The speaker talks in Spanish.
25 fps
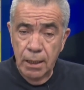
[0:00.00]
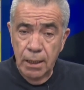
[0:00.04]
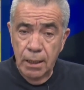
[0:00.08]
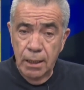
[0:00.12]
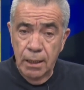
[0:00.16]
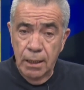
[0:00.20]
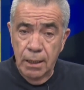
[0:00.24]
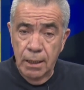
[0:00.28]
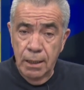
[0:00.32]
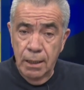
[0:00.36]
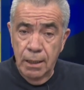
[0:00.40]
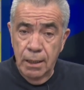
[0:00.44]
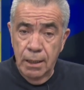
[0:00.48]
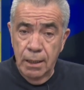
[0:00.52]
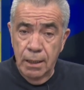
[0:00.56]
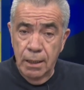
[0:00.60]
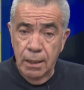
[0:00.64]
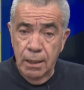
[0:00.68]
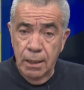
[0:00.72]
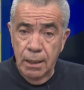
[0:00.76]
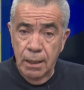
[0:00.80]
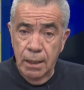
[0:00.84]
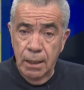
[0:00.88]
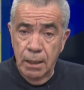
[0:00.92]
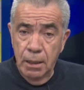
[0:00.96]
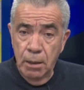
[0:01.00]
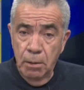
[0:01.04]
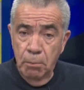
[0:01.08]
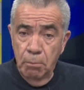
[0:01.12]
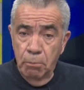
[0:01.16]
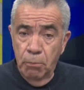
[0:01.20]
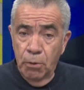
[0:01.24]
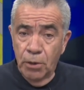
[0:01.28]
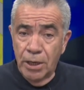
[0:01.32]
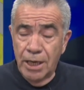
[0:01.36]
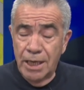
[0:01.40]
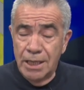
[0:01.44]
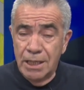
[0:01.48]
Eh,
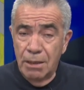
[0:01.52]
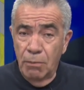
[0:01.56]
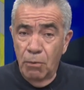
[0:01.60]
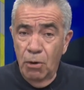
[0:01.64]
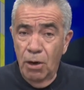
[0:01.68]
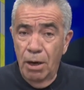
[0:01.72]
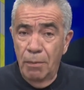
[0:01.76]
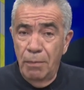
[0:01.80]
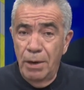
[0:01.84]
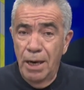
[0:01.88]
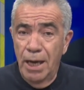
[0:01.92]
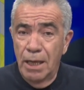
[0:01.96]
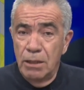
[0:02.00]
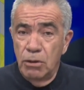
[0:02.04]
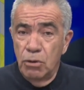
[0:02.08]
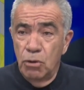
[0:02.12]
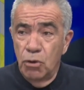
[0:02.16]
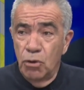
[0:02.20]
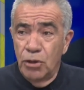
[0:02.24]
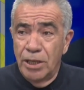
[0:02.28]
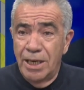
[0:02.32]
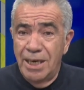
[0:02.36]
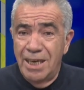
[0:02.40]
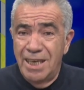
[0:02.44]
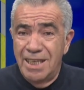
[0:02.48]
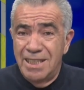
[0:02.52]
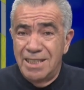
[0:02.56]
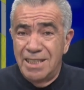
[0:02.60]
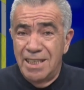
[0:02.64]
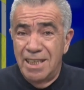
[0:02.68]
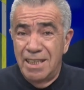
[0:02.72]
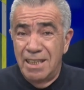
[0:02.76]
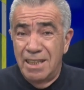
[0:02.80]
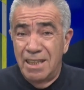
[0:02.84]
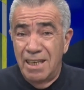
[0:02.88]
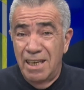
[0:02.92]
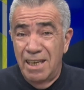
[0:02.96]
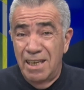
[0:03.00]
porque estamos hablando de
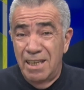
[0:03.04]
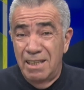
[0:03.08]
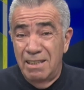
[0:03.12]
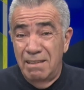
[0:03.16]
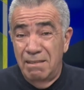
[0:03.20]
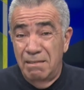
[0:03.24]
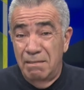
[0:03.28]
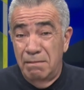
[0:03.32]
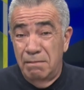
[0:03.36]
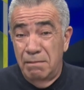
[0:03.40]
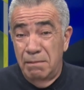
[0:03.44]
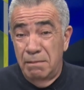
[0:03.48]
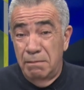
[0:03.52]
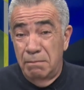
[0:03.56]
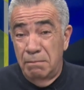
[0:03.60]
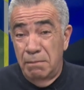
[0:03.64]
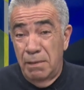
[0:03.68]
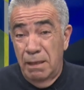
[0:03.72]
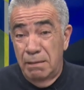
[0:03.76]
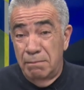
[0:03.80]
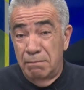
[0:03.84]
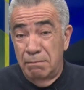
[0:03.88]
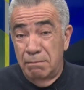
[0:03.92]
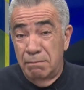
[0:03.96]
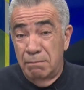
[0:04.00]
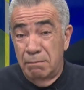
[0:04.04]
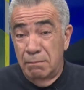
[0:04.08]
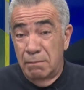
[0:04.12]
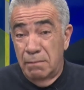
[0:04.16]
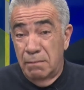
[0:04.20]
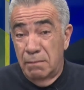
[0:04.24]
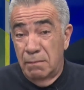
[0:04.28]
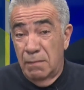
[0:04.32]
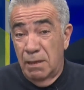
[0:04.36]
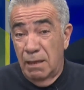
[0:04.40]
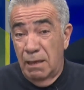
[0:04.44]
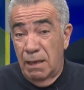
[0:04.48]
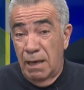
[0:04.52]
leyes de,
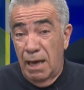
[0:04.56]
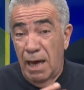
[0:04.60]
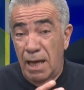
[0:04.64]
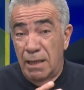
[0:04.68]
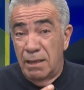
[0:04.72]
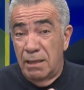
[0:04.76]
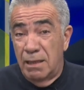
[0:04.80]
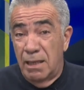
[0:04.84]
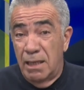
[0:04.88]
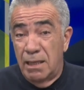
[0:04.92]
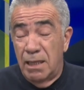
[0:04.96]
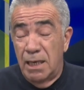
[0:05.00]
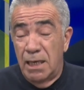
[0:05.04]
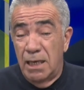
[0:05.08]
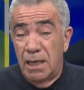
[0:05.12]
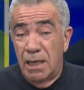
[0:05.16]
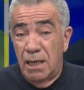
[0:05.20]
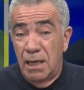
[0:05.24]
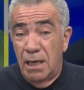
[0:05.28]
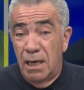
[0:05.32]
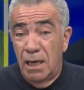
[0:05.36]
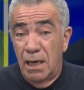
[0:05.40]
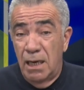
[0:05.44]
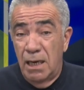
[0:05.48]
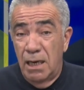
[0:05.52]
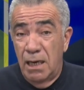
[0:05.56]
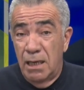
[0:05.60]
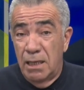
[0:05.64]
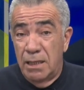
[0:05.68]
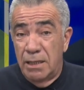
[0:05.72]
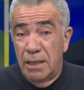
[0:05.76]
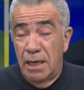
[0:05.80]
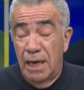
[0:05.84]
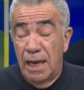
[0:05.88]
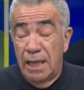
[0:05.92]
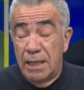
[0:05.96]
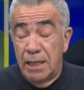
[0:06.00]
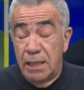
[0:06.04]
antes
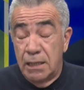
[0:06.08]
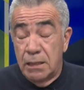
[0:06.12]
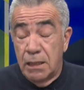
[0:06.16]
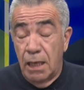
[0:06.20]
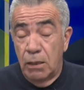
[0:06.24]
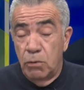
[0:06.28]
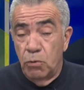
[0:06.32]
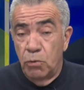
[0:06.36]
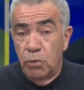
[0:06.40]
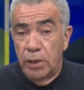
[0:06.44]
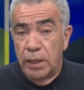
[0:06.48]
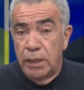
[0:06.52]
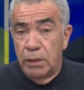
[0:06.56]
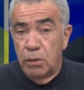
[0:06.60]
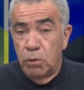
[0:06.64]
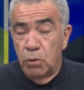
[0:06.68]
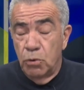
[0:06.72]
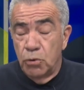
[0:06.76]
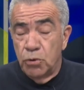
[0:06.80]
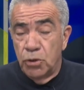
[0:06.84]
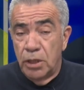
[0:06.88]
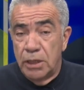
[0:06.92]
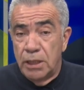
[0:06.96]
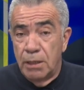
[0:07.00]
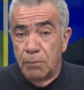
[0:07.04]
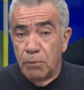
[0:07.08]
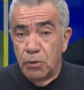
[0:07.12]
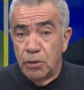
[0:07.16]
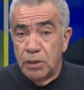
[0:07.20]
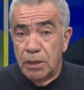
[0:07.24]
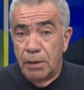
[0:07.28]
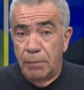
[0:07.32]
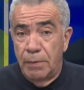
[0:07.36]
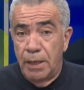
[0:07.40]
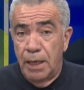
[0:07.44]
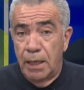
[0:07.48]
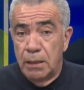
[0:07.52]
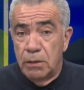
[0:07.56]
de la dictadura incluso estamos
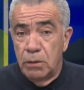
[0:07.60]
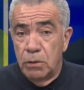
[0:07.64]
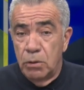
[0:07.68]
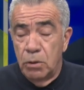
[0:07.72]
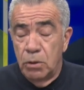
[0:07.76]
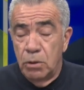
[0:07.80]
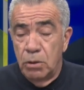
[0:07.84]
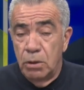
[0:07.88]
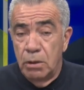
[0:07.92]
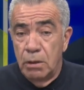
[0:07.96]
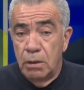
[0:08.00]
hablando,